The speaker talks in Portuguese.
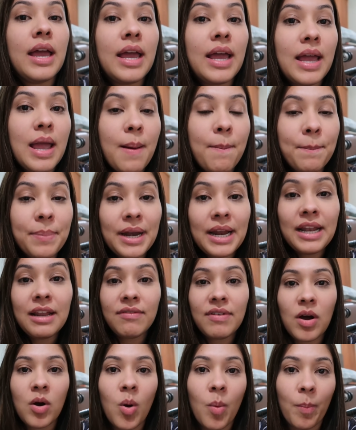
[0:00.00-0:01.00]
É, pra
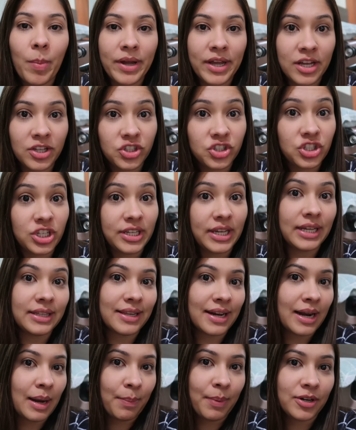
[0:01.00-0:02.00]
levar acompanhante, tinha que
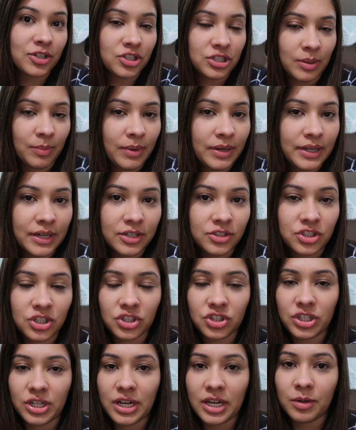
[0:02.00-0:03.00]
entrar na parte da manhã,
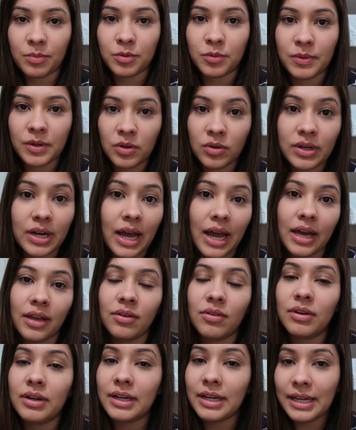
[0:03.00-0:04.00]
tinha que chegar no primeiro
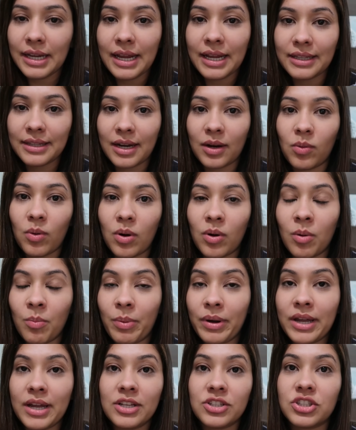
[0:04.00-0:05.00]
horário e entrar com
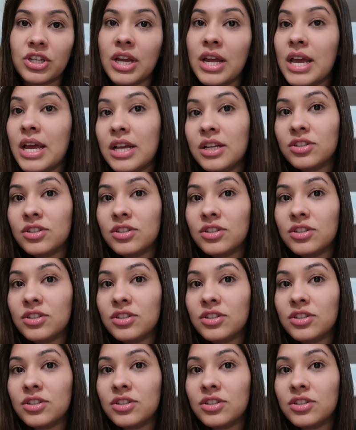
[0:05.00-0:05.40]
acompanhante.